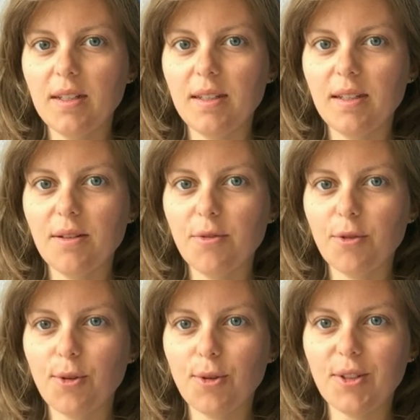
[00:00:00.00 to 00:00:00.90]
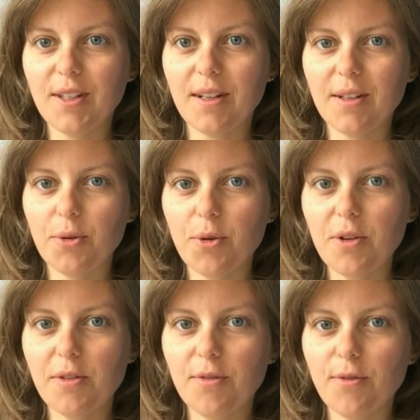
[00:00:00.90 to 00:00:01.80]
jetzt hier vor unserer
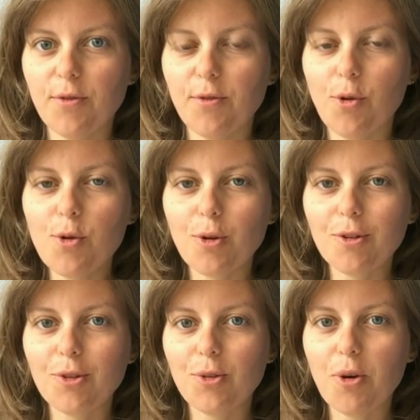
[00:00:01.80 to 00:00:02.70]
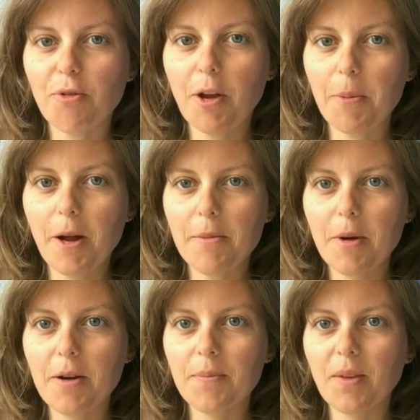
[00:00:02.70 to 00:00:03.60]
neuen Wohnungstür auf La
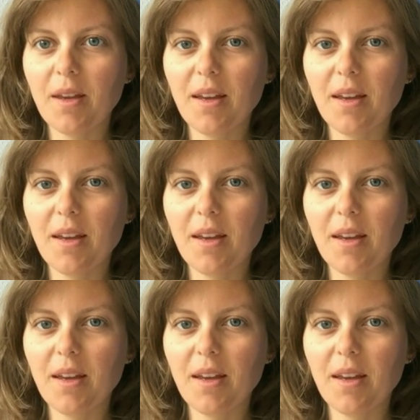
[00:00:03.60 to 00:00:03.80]
Palma,